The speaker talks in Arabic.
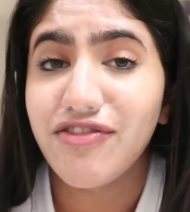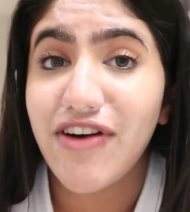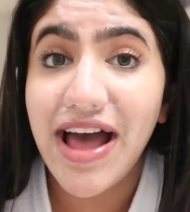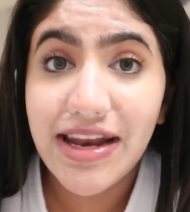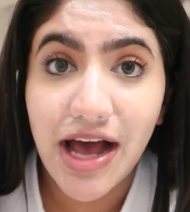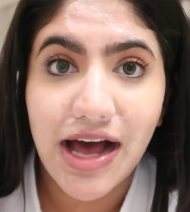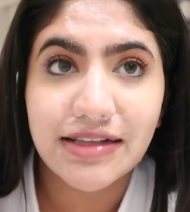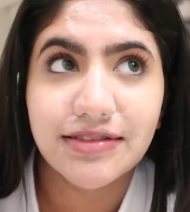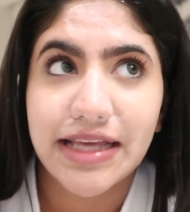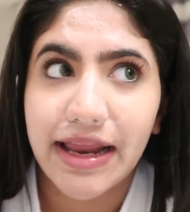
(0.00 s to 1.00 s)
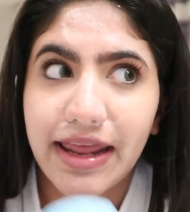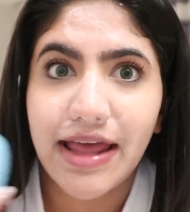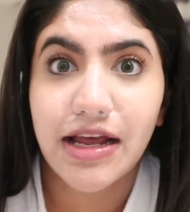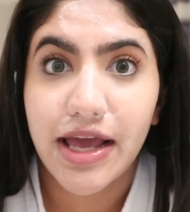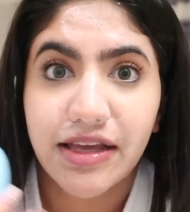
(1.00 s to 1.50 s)
فانا هاد يعني
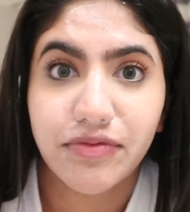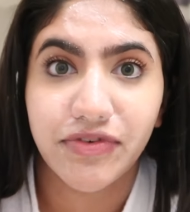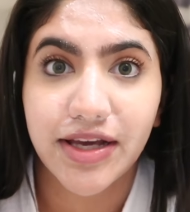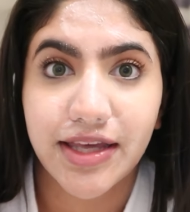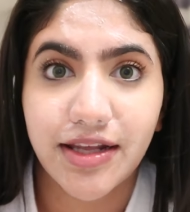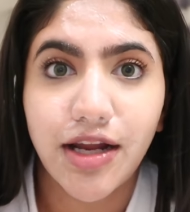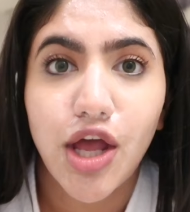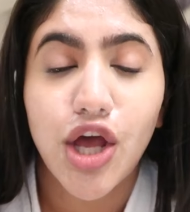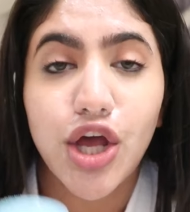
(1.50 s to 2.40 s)
انا هيك بفكر